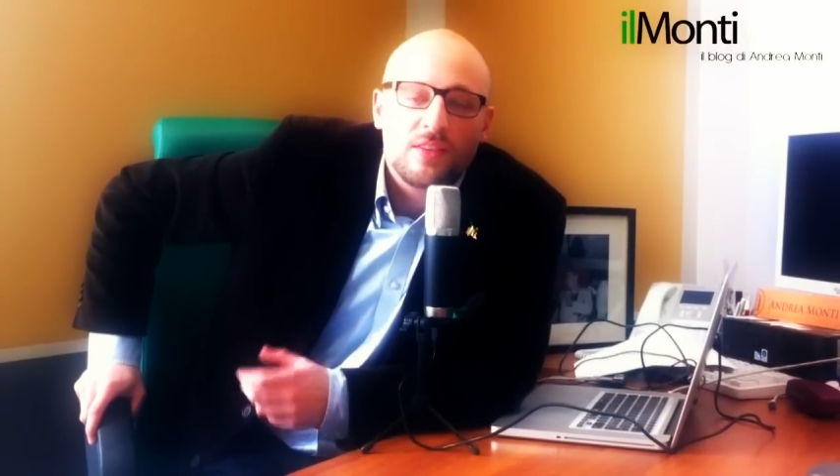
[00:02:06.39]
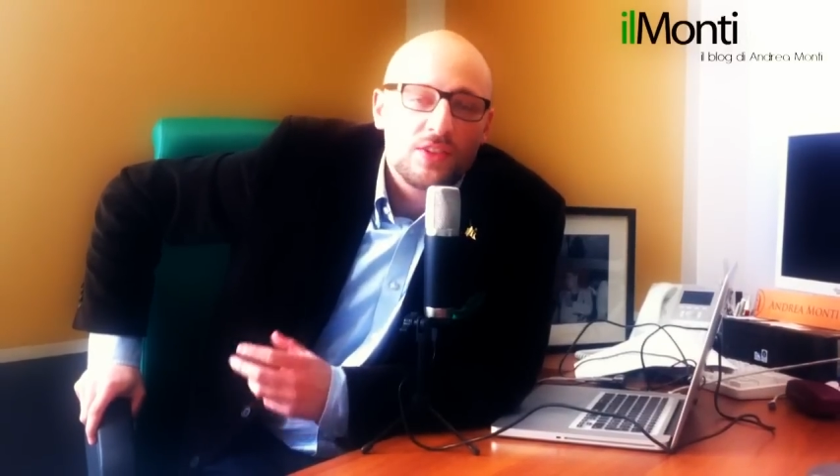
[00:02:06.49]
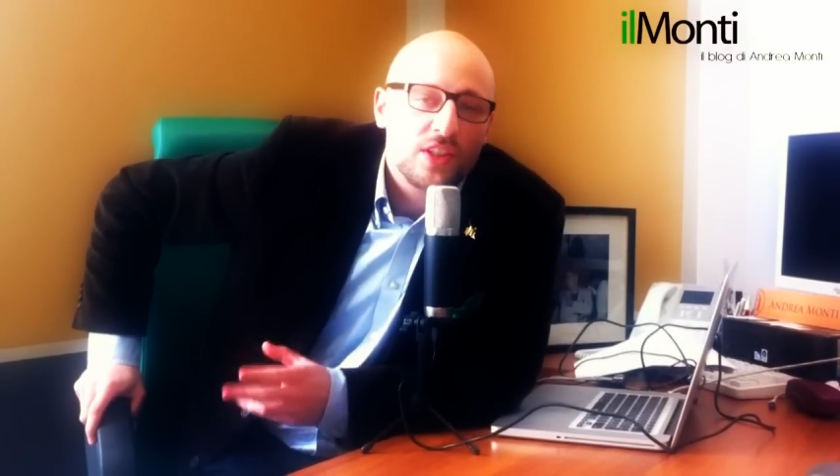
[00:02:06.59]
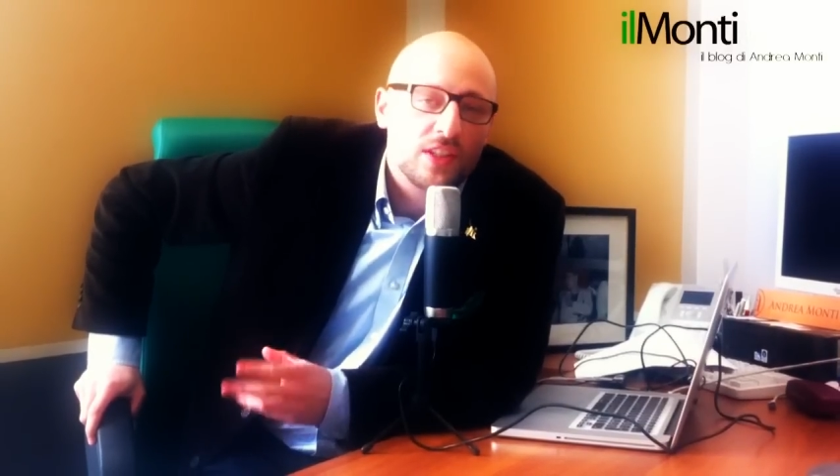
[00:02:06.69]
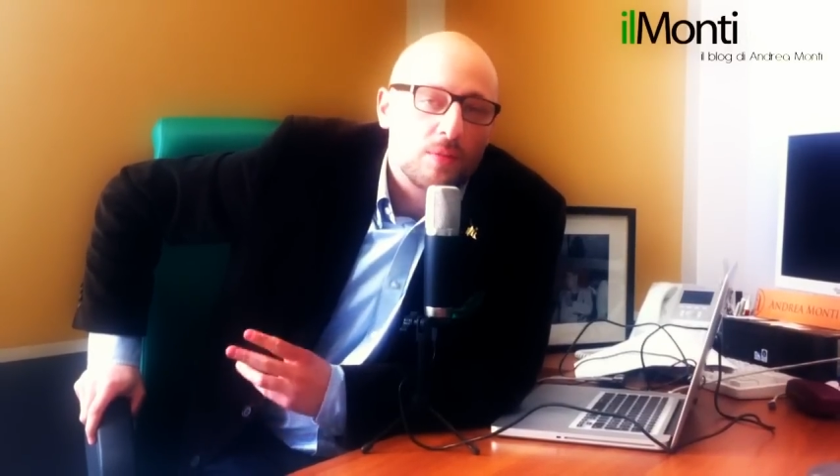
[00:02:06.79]

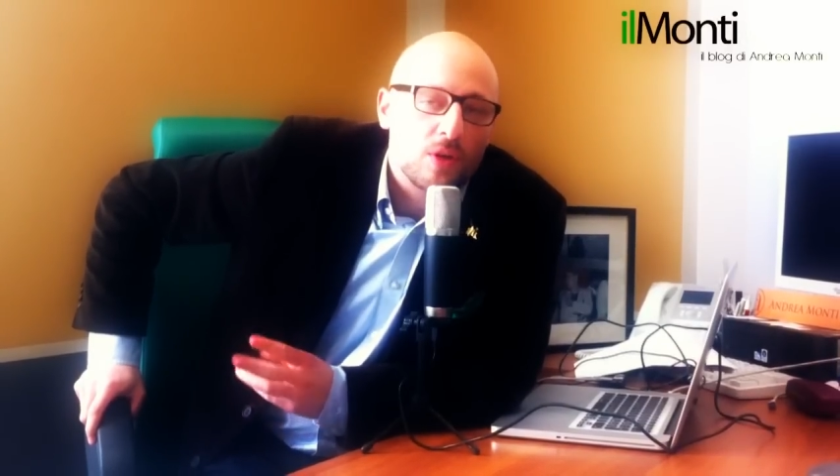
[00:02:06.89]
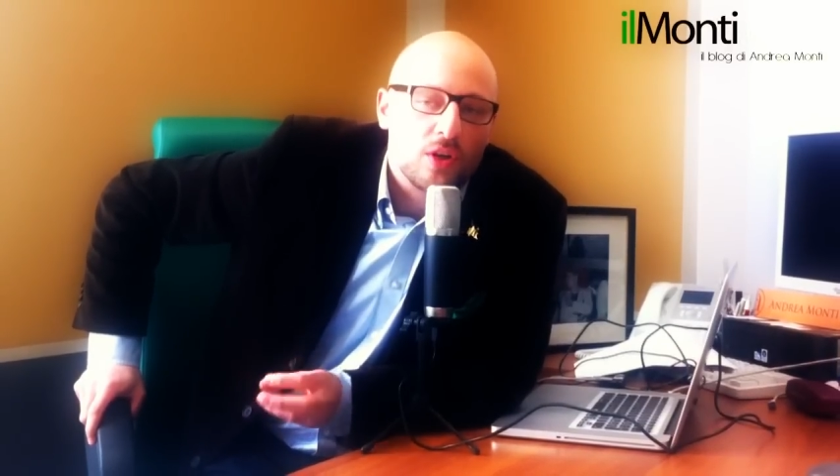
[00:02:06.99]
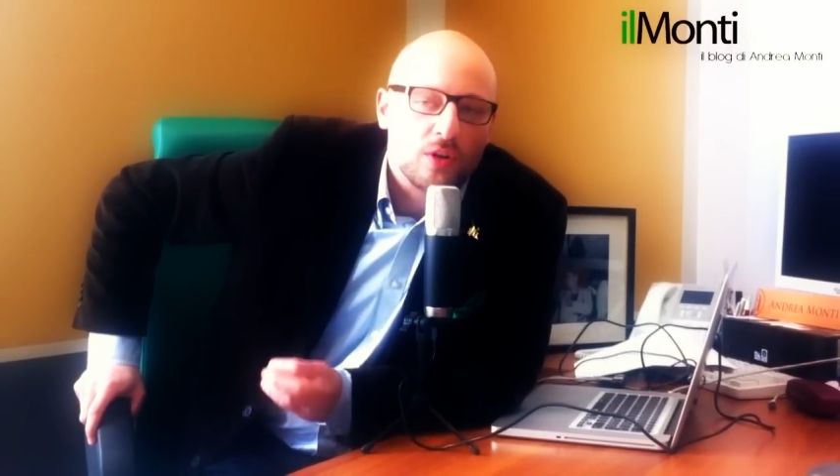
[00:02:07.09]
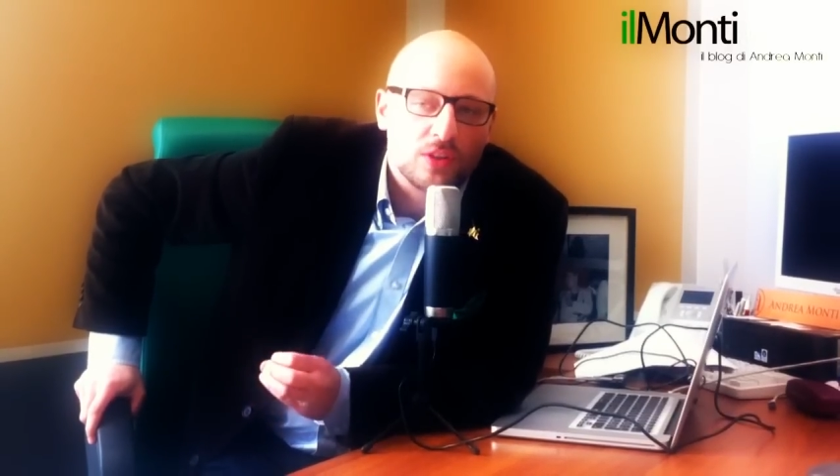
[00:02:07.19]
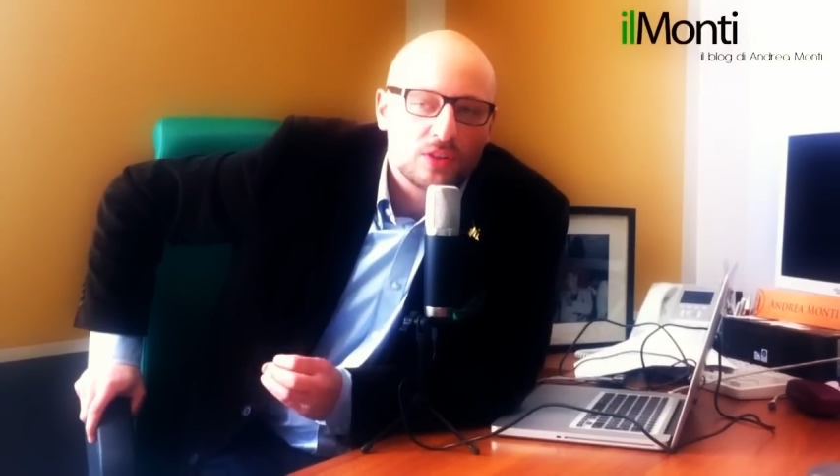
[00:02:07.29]
La vicenda
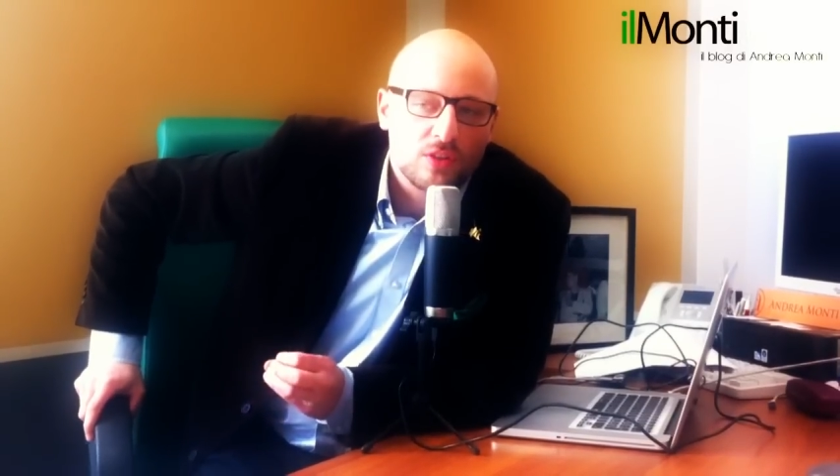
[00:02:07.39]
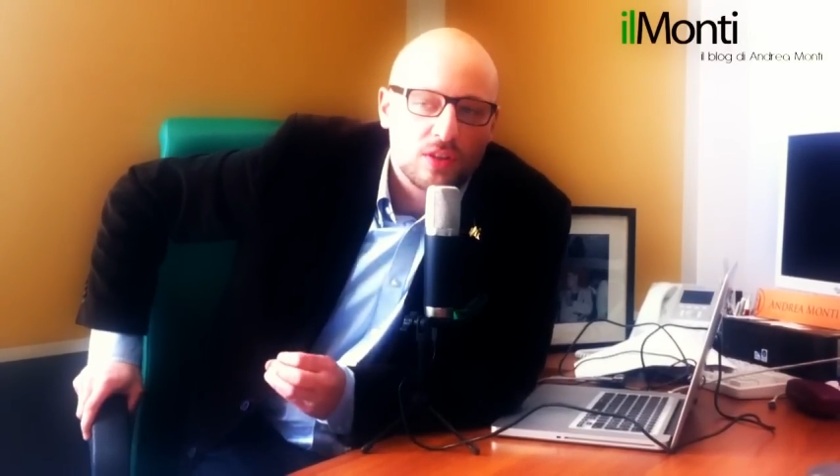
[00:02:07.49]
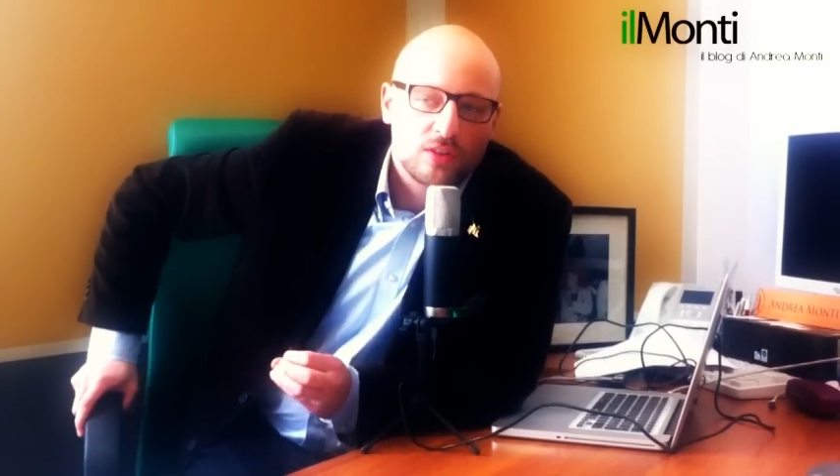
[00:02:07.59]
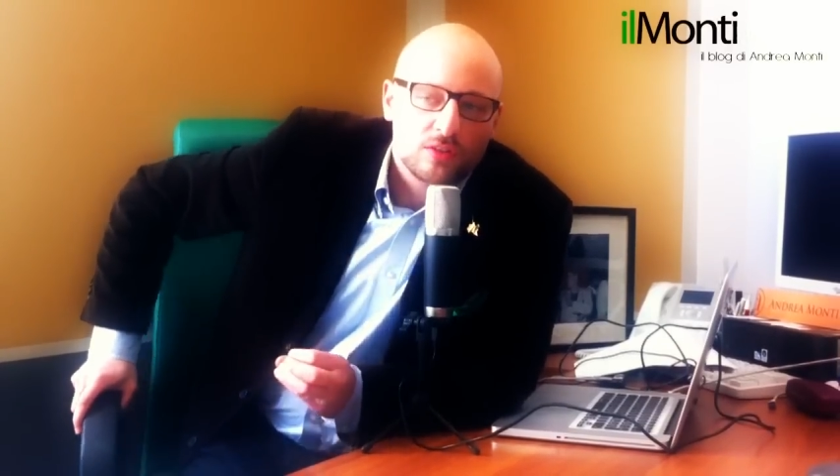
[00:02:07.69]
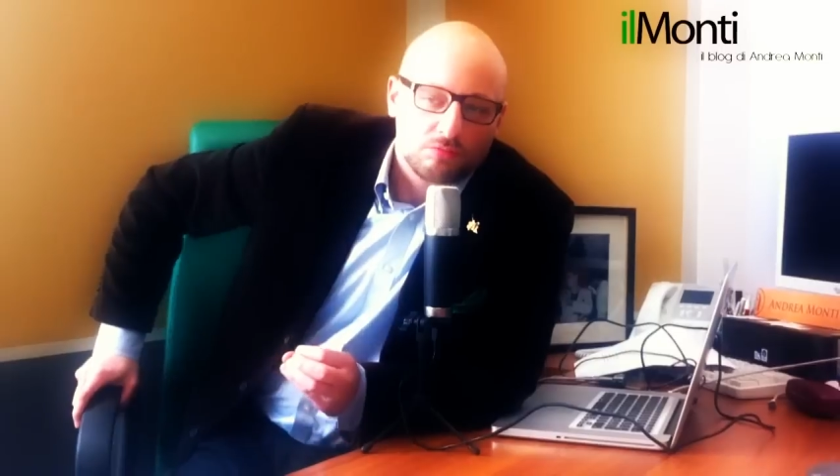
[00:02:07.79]
però in
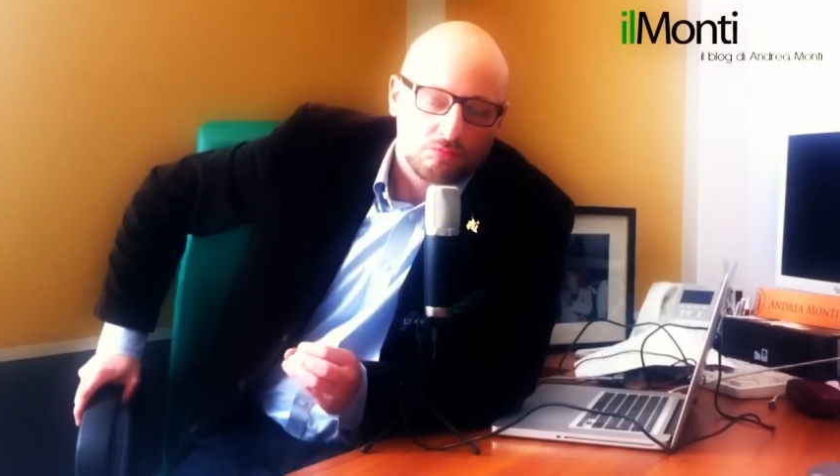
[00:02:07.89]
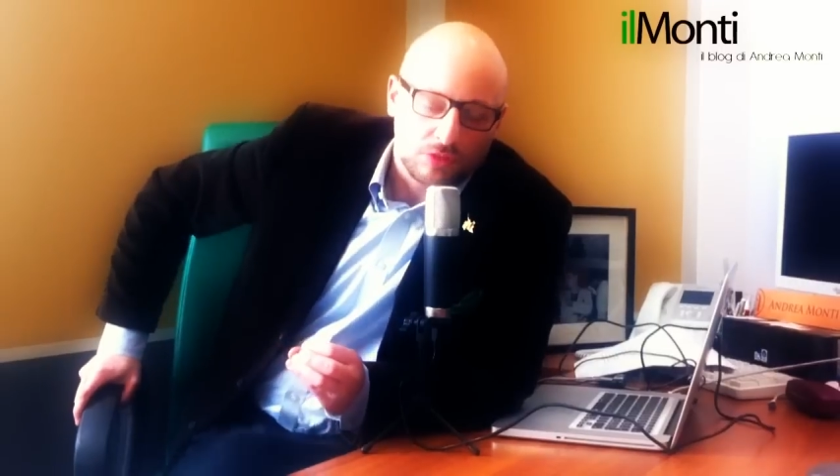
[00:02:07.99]
questo